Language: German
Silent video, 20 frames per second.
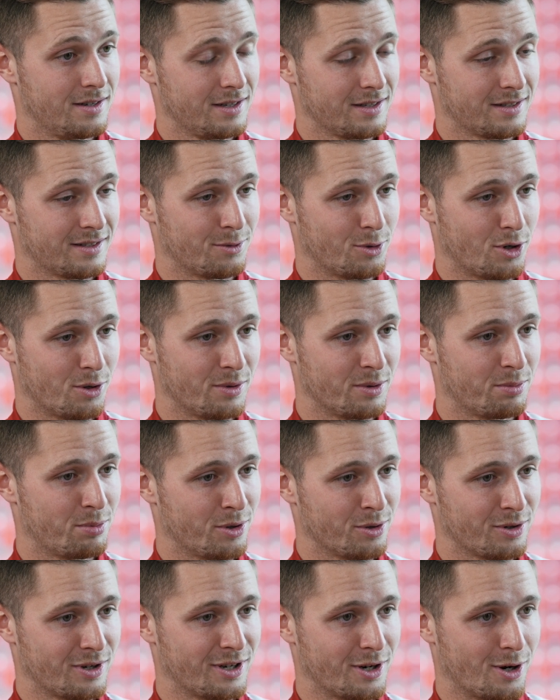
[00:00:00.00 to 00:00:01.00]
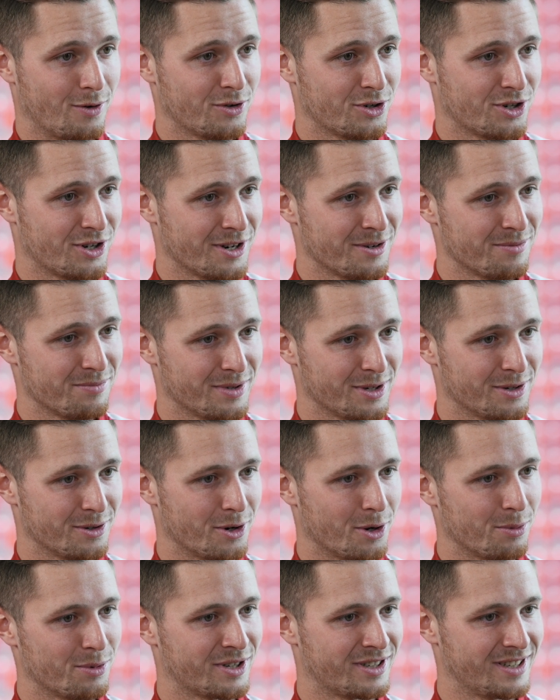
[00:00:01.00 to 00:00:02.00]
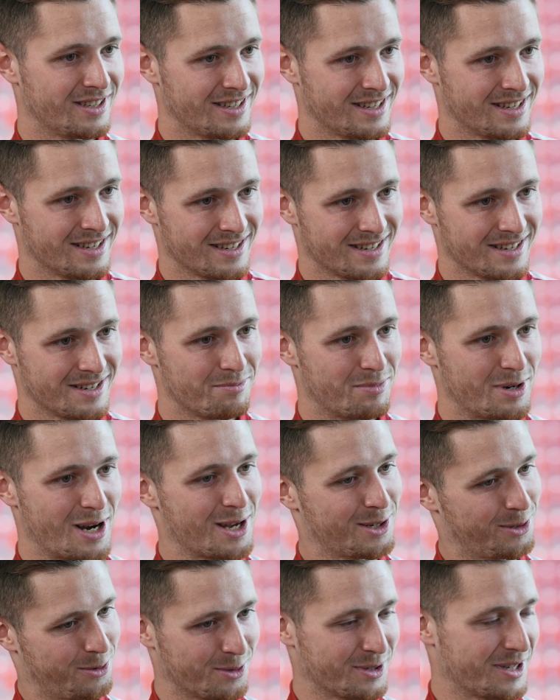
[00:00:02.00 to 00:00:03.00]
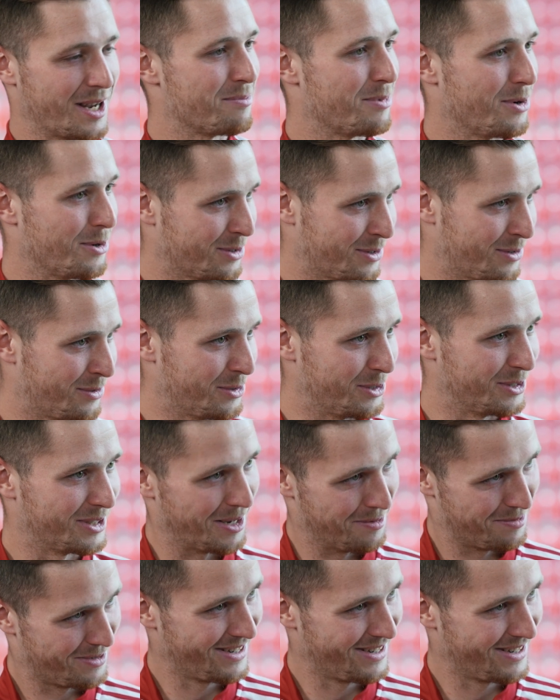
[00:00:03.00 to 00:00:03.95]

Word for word: So, ob ich pünktlich aufgestanden bin und ob ich die Belastungs-App ausgefüllt habe.